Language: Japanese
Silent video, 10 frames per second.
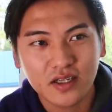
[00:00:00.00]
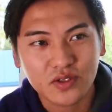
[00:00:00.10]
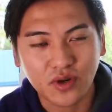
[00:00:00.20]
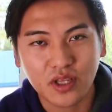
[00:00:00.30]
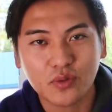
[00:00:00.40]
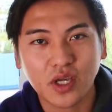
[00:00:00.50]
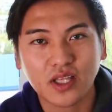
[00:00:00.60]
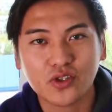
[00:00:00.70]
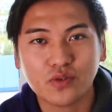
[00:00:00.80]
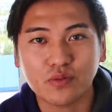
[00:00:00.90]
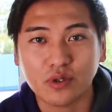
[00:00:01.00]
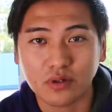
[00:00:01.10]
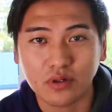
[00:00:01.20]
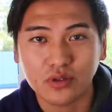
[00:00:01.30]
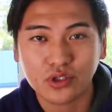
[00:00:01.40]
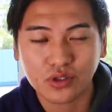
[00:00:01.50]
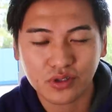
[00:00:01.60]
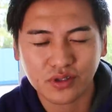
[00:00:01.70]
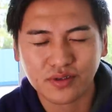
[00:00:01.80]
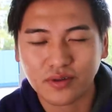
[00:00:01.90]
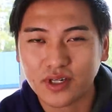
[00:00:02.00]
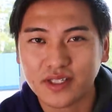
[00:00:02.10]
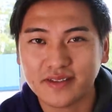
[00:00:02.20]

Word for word: それに向けた準備を粛々とこな